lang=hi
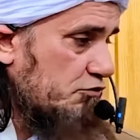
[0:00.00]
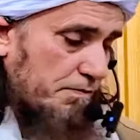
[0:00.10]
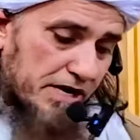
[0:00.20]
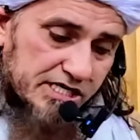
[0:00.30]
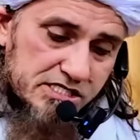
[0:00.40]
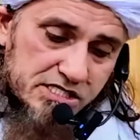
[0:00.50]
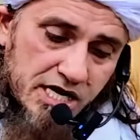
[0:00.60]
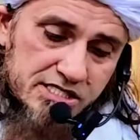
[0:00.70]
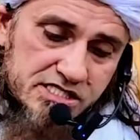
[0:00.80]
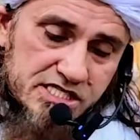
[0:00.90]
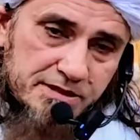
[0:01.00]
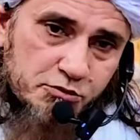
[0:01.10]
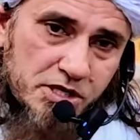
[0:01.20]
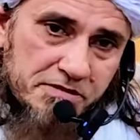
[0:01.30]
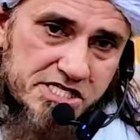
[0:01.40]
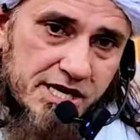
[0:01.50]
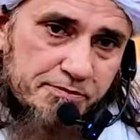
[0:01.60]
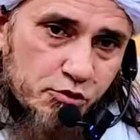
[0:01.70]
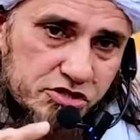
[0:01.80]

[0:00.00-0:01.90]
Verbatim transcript: वो पाकिस्तान से जब कोई मसला